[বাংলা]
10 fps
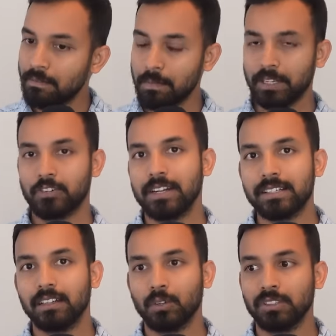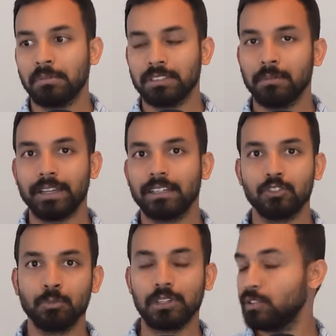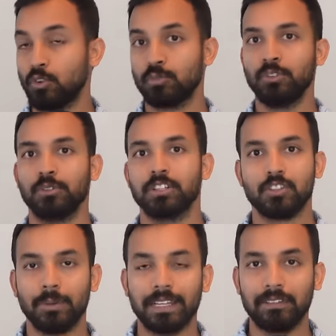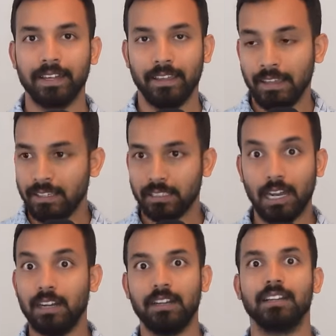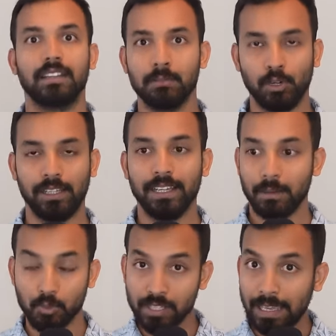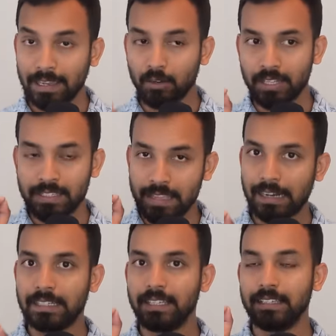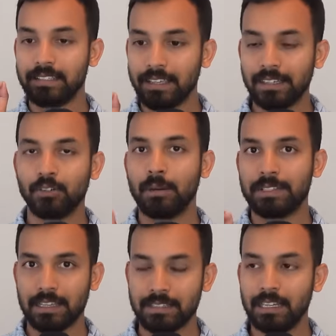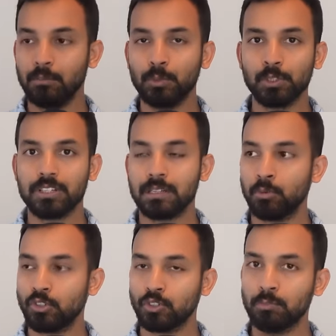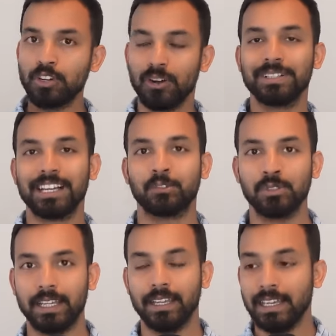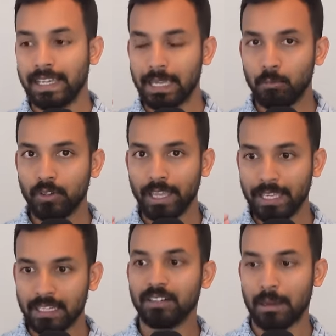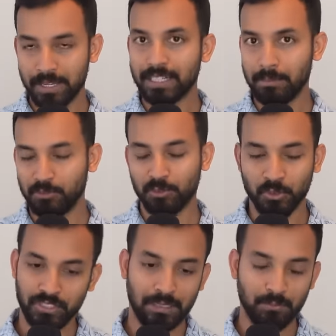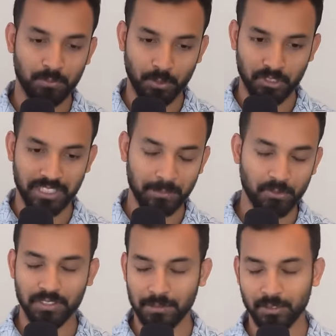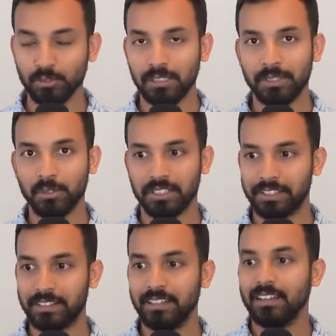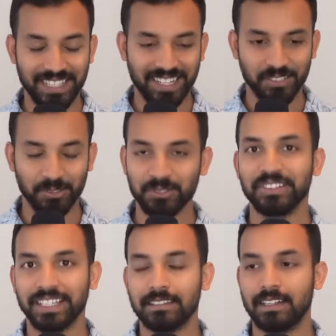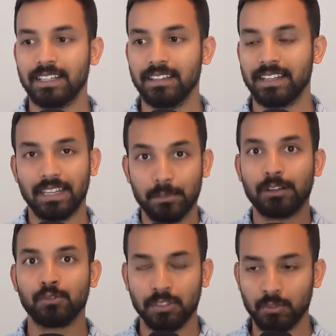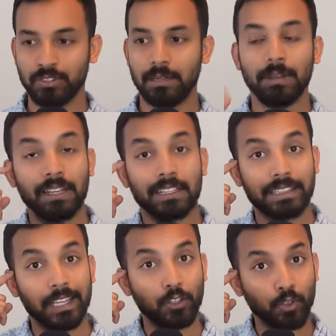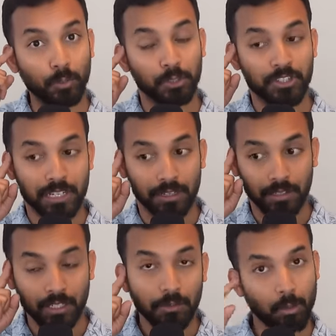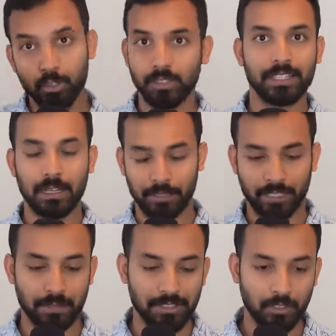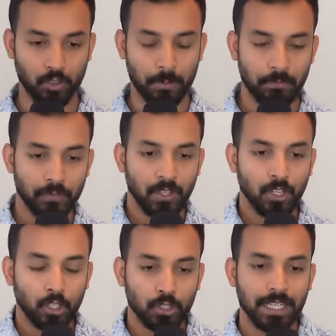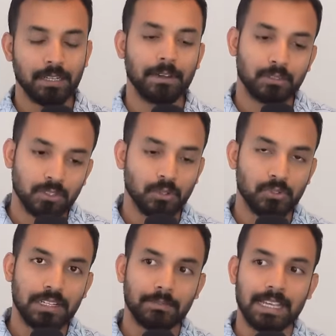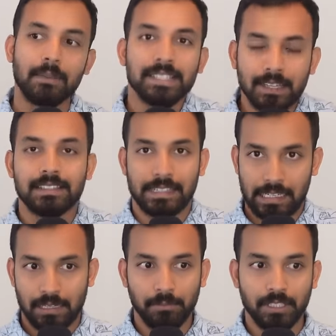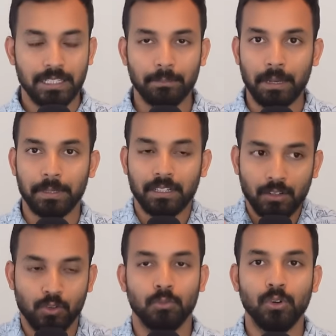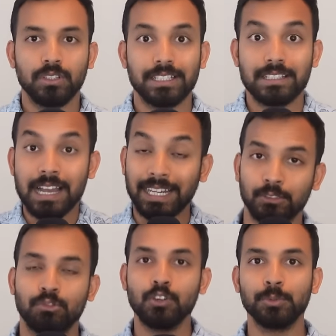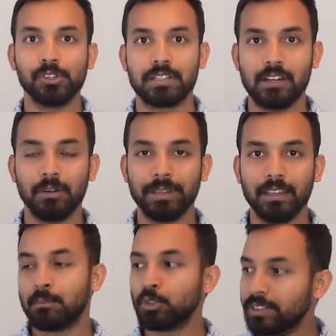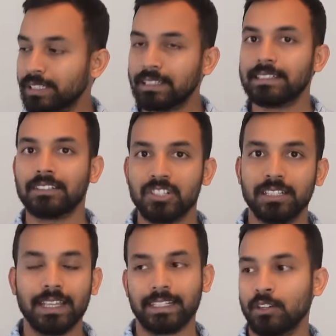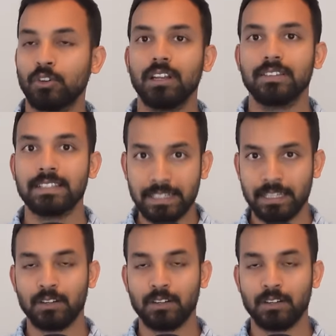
মানে ট্র্যাডিশনাল কথাবার্তা বাইরে কিছু বললে গরম হয়ে ওঠে সবাই লাফায় যে না না না কী বলে এবং যেই কারণে এক্স্যাক্টলি যেই কারণে আমি চাচ্ছিলাম উপদেষ্টা পরিষদ পুরো হবে ছাত্র দিয়ে এবং এই কারণে আমি একটা এপিসোড করছিলাম পরে সেই এপিসোডটা আবার অনলিমি করে দিয়েছি যারা যতজন দেখছেন আর কি সেখানে আমি আলোচনা করছিলাম যে উপদেষ্টা পরিষদটা নিয়ে আমার একটা বিশ্লেষণ তো সেখানে আমি আলোচনা করছিলাম যে আমি চাচ্ছিলাম যে ব্যাপারটা এরকম হোক যে ছাত্ররা উপদেষ্টা হবে প্রত্যেকটা ছাত্রের সাথে একটা করে সিনিয়র